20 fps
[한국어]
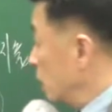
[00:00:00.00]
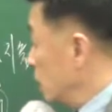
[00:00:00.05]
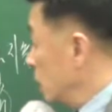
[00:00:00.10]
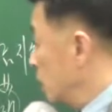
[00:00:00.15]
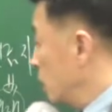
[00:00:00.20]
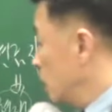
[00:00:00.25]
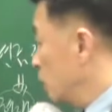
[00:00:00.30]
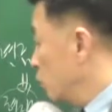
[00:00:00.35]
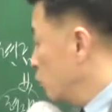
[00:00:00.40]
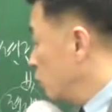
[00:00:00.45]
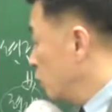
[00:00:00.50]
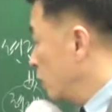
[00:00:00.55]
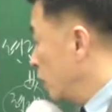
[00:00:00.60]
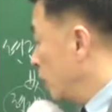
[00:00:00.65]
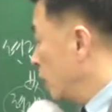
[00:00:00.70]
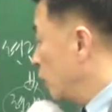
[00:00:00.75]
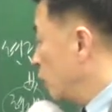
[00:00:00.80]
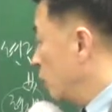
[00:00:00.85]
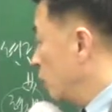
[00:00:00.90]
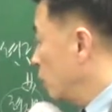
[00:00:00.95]
것은
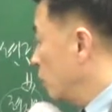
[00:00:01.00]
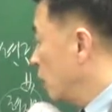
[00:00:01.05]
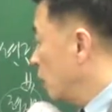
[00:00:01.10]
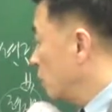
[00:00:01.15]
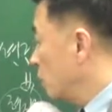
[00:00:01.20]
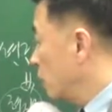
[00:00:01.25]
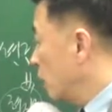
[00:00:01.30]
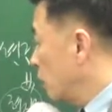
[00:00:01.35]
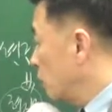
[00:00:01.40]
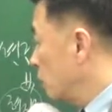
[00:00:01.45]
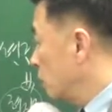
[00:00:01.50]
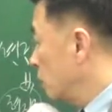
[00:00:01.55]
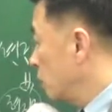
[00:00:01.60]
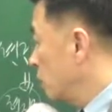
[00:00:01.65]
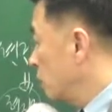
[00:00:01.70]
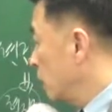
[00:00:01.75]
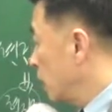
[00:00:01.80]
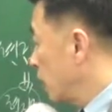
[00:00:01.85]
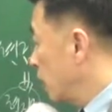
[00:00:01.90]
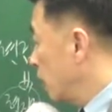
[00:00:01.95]
투자의 결과로 나오는
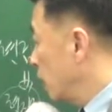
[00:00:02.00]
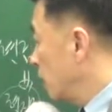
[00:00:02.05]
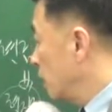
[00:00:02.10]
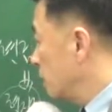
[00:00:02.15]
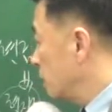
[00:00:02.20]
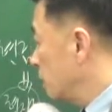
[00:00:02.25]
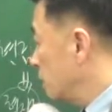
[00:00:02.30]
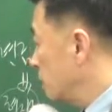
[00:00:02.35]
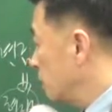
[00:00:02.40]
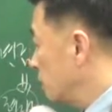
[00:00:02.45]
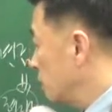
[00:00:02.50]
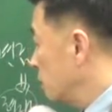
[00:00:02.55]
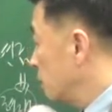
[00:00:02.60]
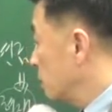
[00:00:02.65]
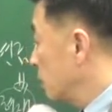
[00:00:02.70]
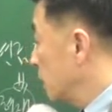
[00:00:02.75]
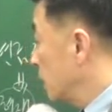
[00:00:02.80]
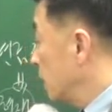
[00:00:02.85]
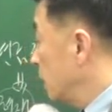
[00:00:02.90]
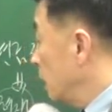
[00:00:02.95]
건데
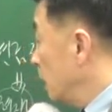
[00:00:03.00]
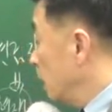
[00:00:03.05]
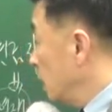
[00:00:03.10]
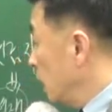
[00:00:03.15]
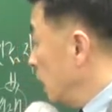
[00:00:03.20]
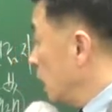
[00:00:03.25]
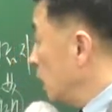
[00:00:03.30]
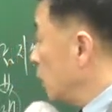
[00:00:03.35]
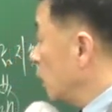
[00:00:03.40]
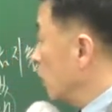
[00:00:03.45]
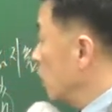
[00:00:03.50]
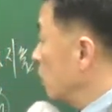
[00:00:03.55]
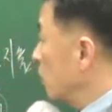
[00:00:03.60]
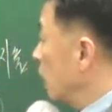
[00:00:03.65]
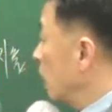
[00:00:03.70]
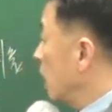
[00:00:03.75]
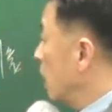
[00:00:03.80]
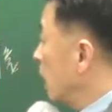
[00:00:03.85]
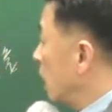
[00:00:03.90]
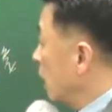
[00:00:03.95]
이
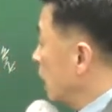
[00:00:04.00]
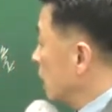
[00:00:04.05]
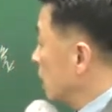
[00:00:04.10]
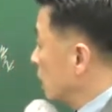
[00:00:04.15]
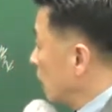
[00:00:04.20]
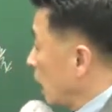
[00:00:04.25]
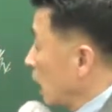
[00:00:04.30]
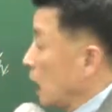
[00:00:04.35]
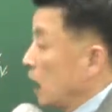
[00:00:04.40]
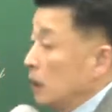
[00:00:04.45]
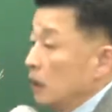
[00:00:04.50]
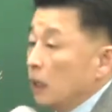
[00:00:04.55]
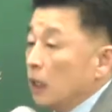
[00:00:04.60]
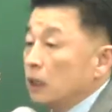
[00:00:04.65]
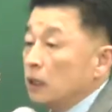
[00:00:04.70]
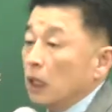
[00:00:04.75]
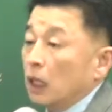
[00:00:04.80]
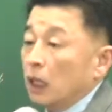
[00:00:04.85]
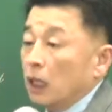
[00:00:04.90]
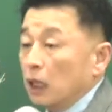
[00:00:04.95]
결과가 내가
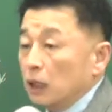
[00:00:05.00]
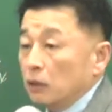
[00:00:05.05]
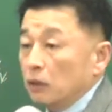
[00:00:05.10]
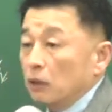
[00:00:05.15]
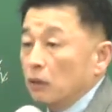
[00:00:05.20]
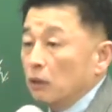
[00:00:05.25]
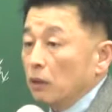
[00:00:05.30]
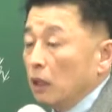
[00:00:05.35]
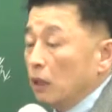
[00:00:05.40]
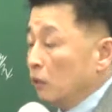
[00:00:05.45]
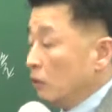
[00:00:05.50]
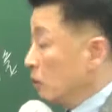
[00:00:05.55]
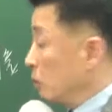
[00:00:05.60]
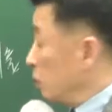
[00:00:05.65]
예상했던 거하고